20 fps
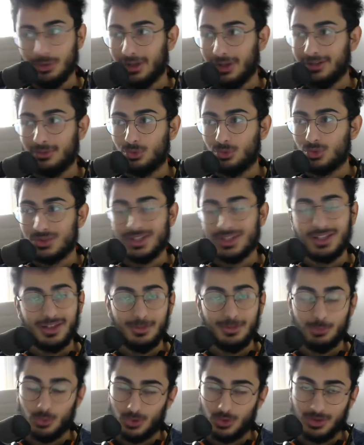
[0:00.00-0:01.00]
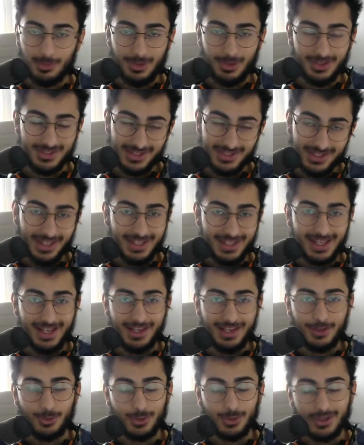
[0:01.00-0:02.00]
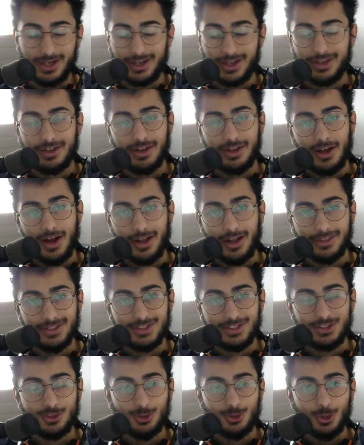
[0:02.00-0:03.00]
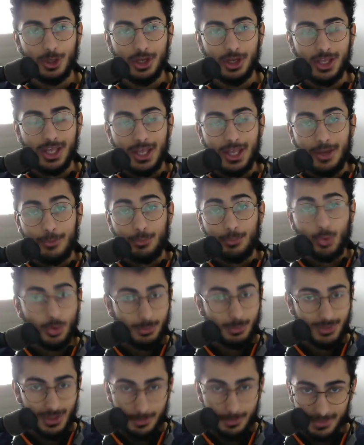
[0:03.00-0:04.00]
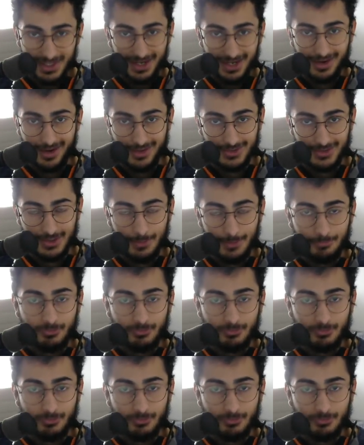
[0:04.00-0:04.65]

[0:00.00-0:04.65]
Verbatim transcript: Yani Türkçe'de de büyük ihtimal açık tekerlek olarak Anlaşılıyor. Formula 1 aracı.